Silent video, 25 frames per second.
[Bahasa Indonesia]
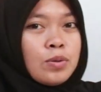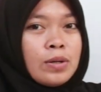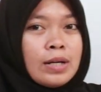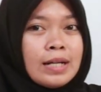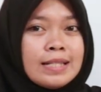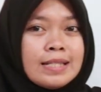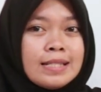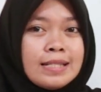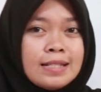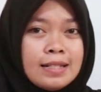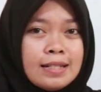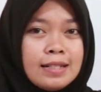
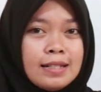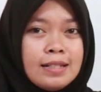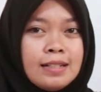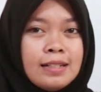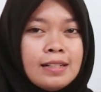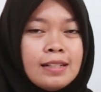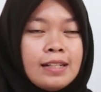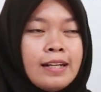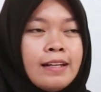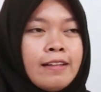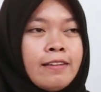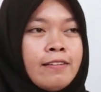suara t,
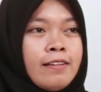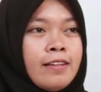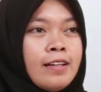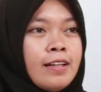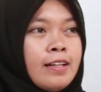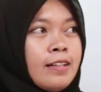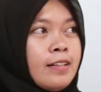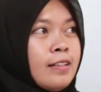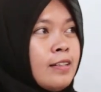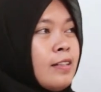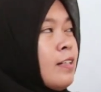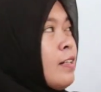and
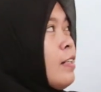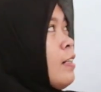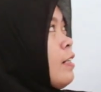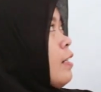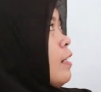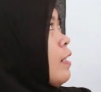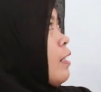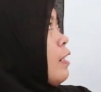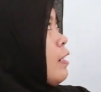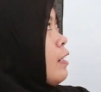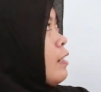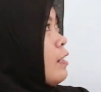then
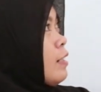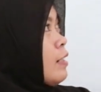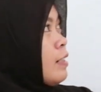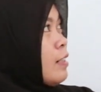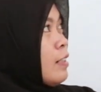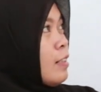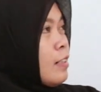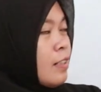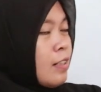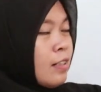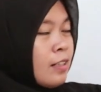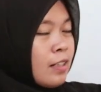
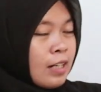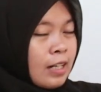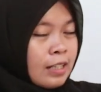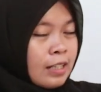e,